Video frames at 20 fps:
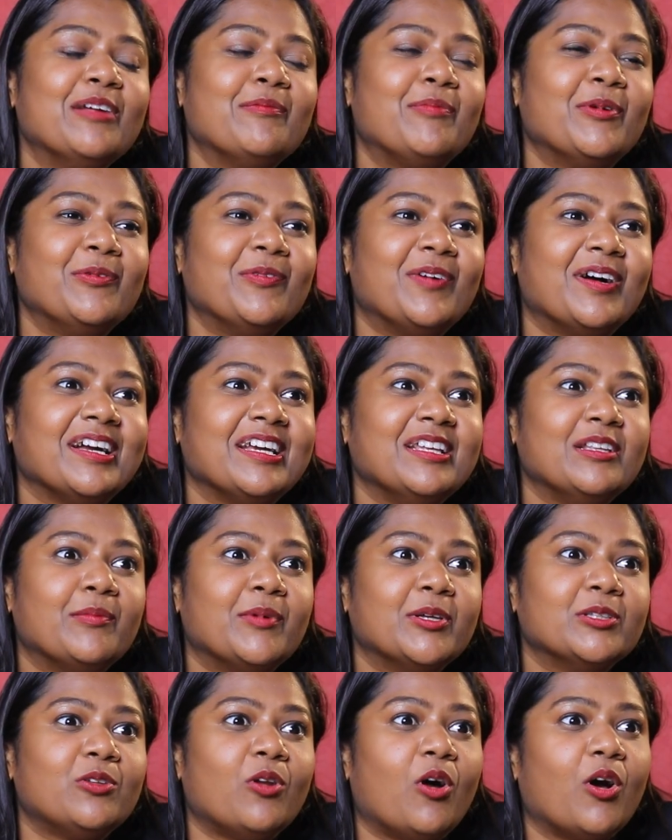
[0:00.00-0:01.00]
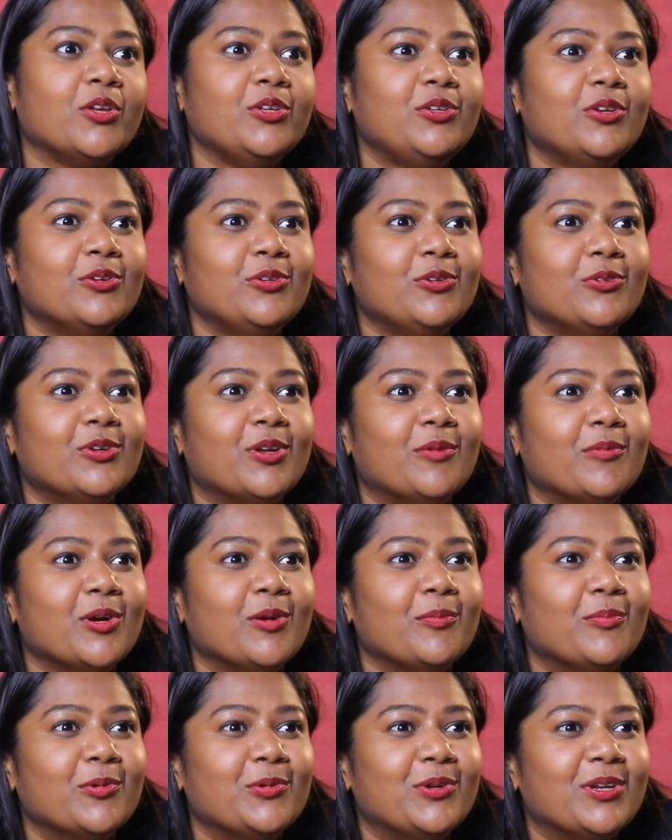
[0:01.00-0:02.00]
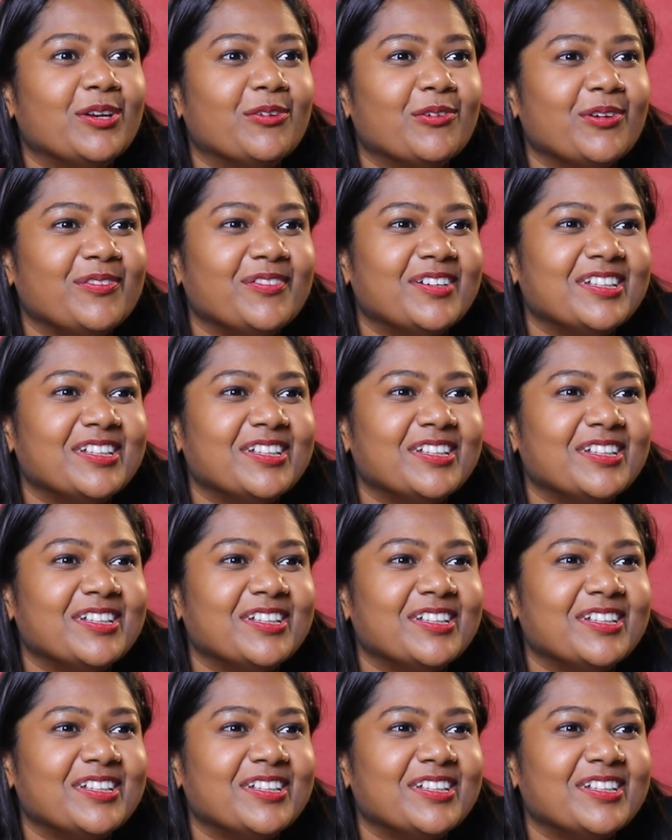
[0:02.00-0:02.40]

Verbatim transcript: என்ன பண்ணுவாங்க இதை பார்த்துட்டு ஐயோ நமக்கு புற்றுநோய்